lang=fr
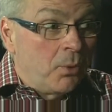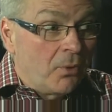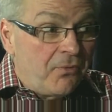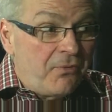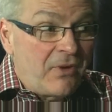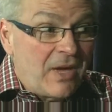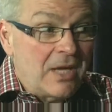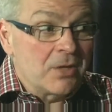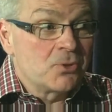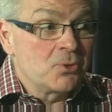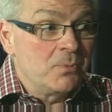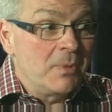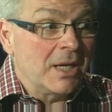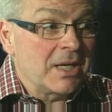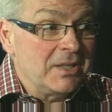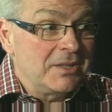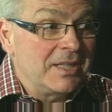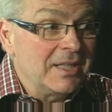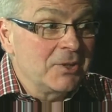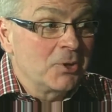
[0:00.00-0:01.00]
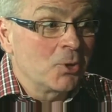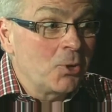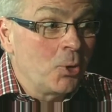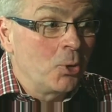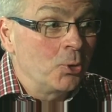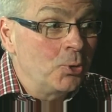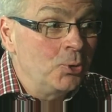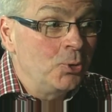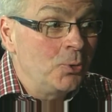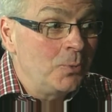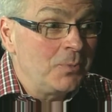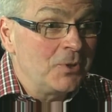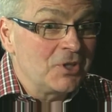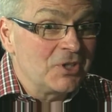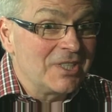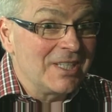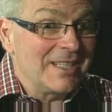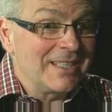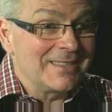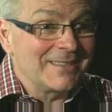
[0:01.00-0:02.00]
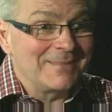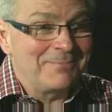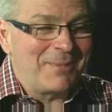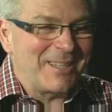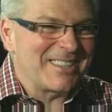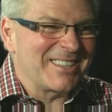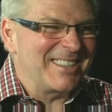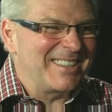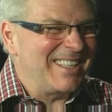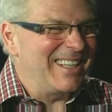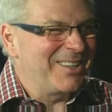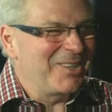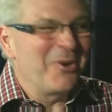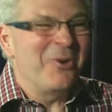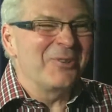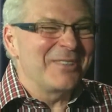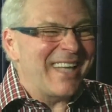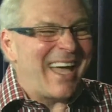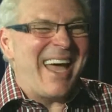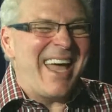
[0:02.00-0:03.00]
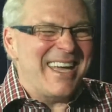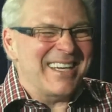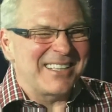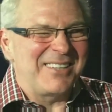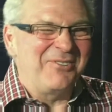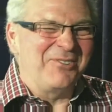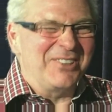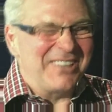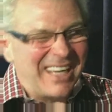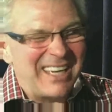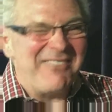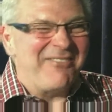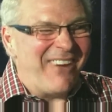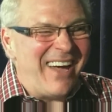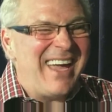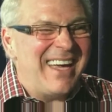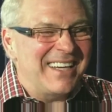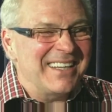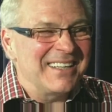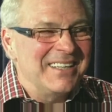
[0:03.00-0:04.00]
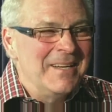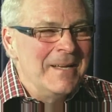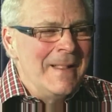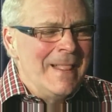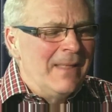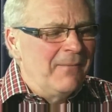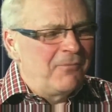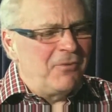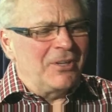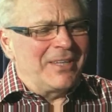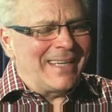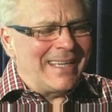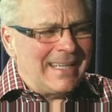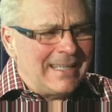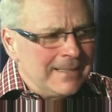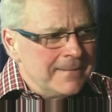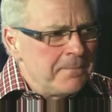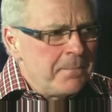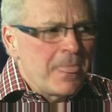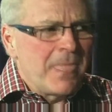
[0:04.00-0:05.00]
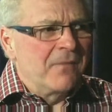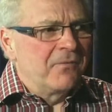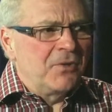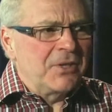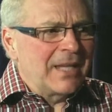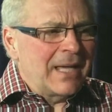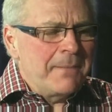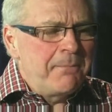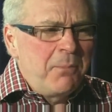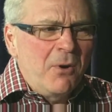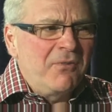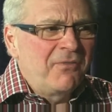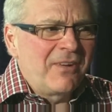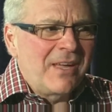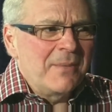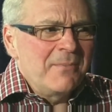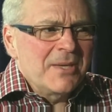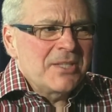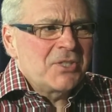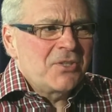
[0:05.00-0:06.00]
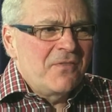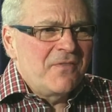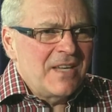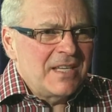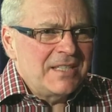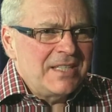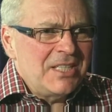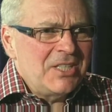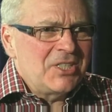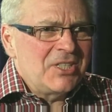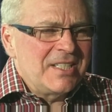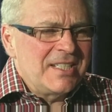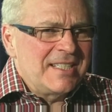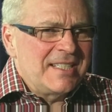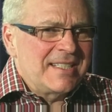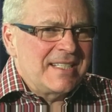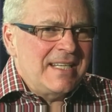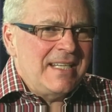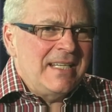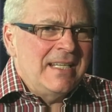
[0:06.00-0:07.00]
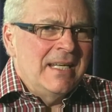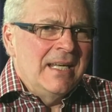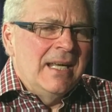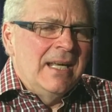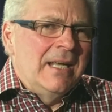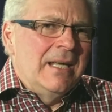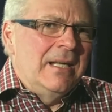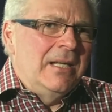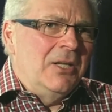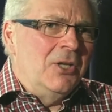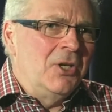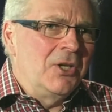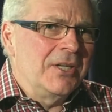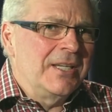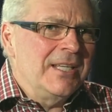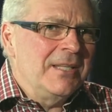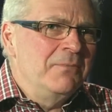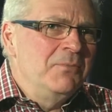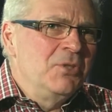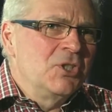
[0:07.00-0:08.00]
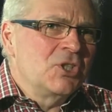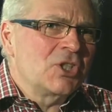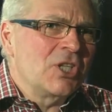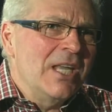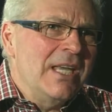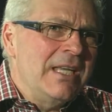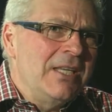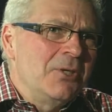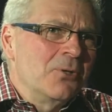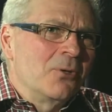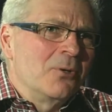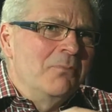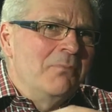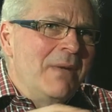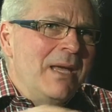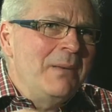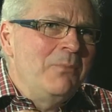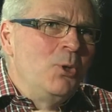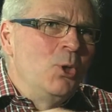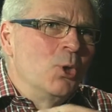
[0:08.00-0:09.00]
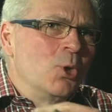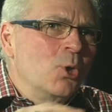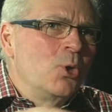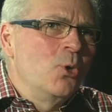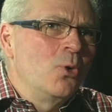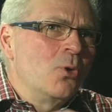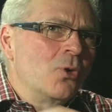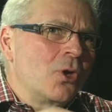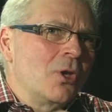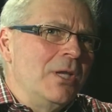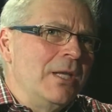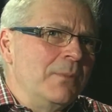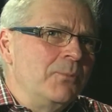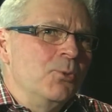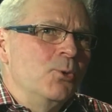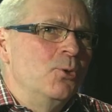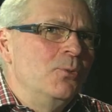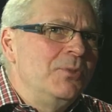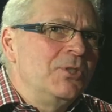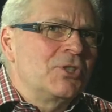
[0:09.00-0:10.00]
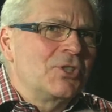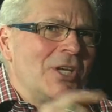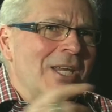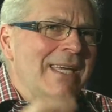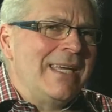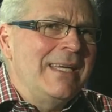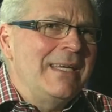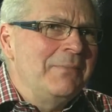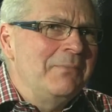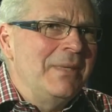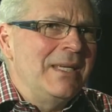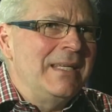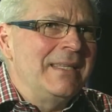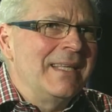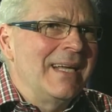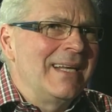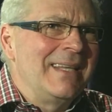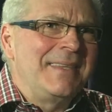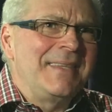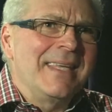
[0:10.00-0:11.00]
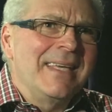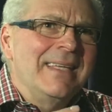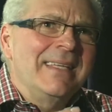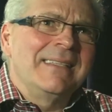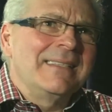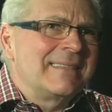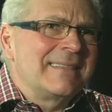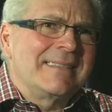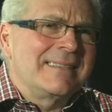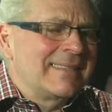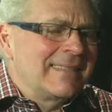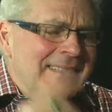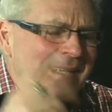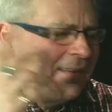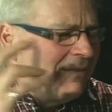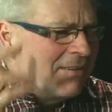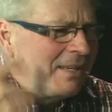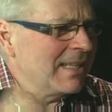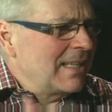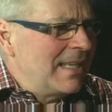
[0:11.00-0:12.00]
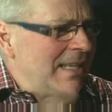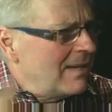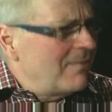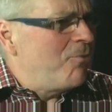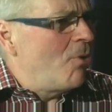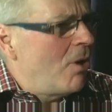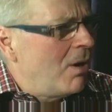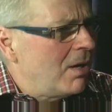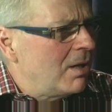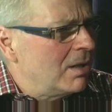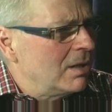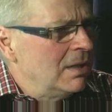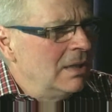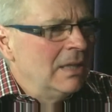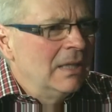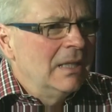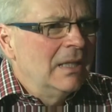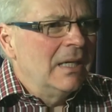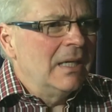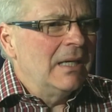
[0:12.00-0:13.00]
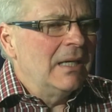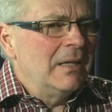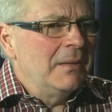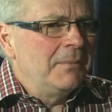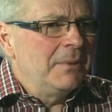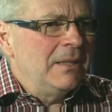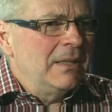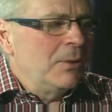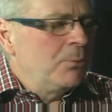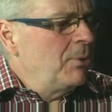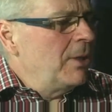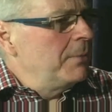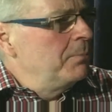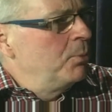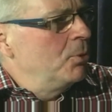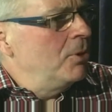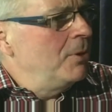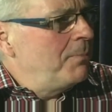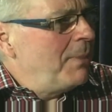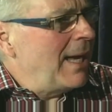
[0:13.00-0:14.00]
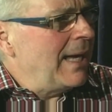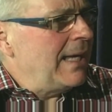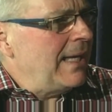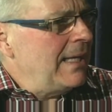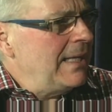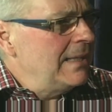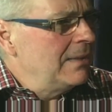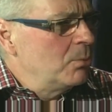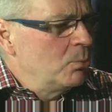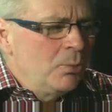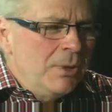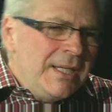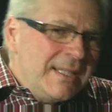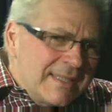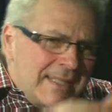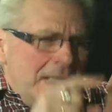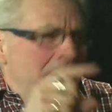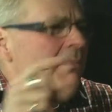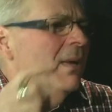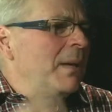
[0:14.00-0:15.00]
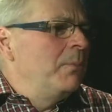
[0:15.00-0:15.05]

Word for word: pour faire du marketing de contenu. Puis je disais, c'est parce que c'est le contraire qu'il faudrait faire. Il faudrait, faudrait pas vraiment se vanter. J'ai dit, tu sais, le guide Michelin, ils ont le même logo que les pneus Michelin, mais dans le temps, ça n'avait rien à voir. Euh, Red Bull, pareil. Oui, c'est